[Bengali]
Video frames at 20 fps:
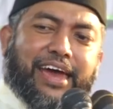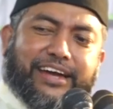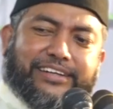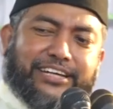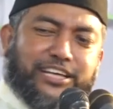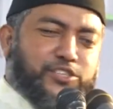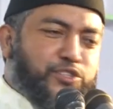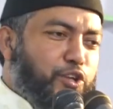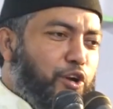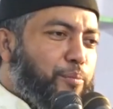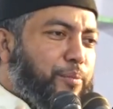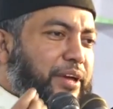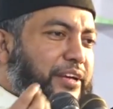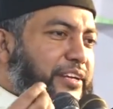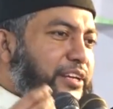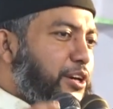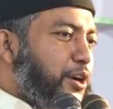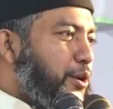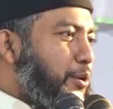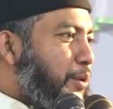একটা শ্রমিক
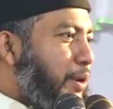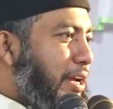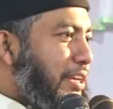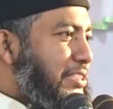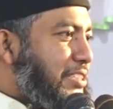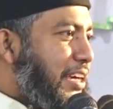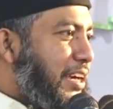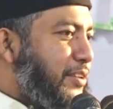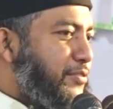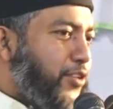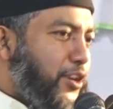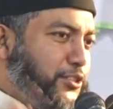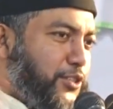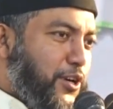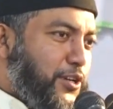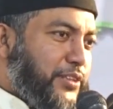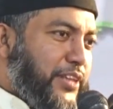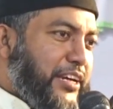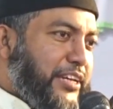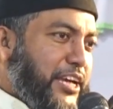নিয়োগ করেছে
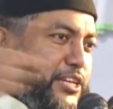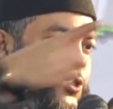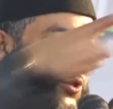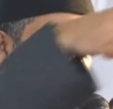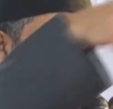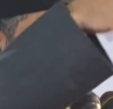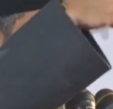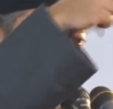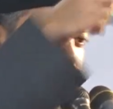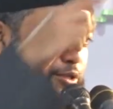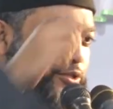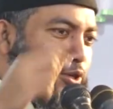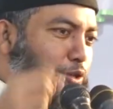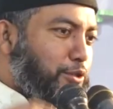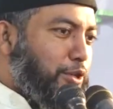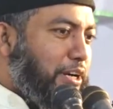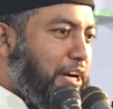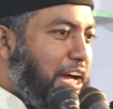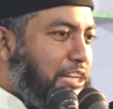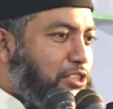ফজর থেকে জোহর
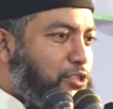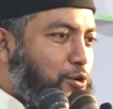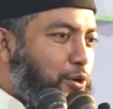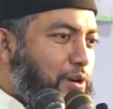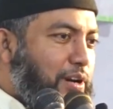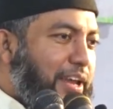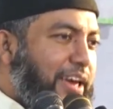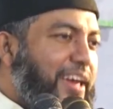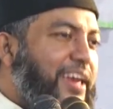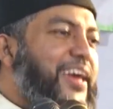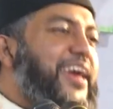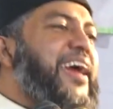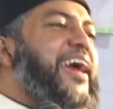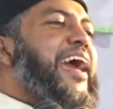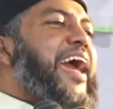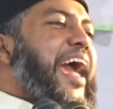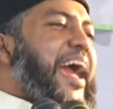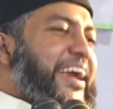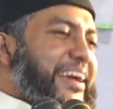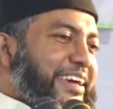পর্যন্ত কাজ করলে
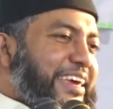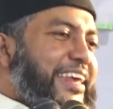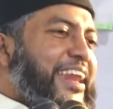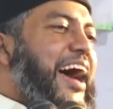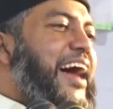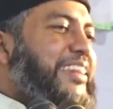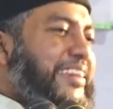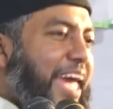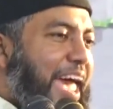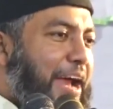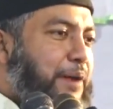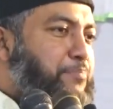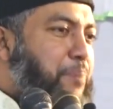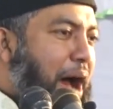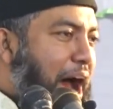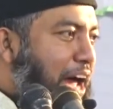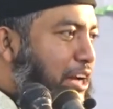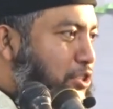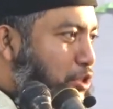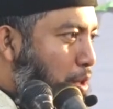এক কিরাত এক
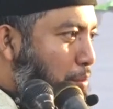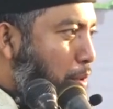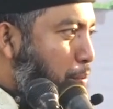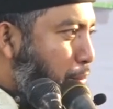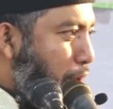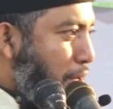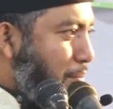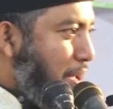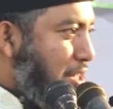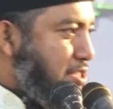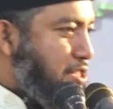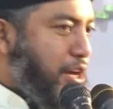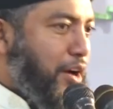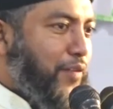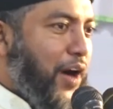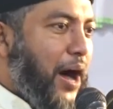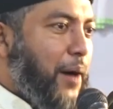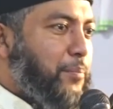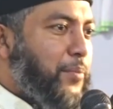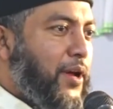পাহাড় সম পরিমাণ
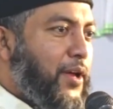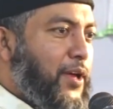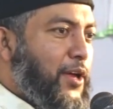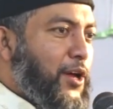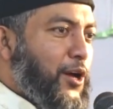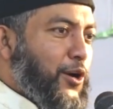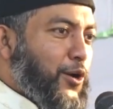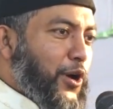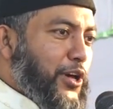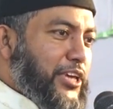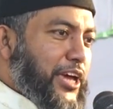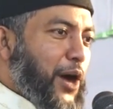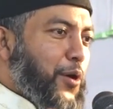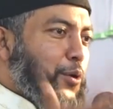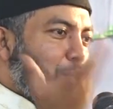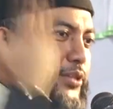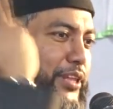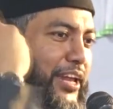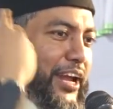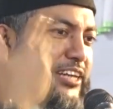স্বভাব
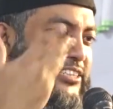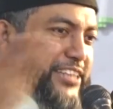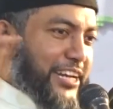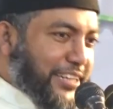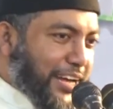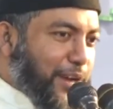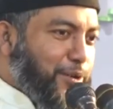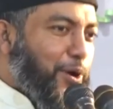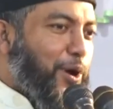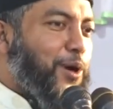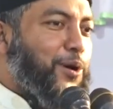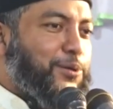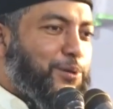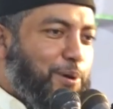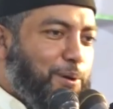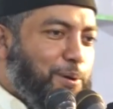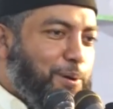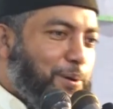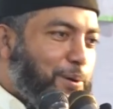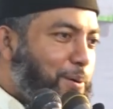ইয়াহুদিরা সেটা গ্রহণ
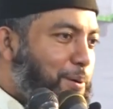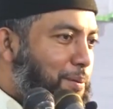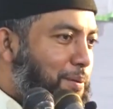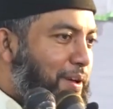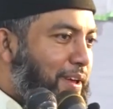করলো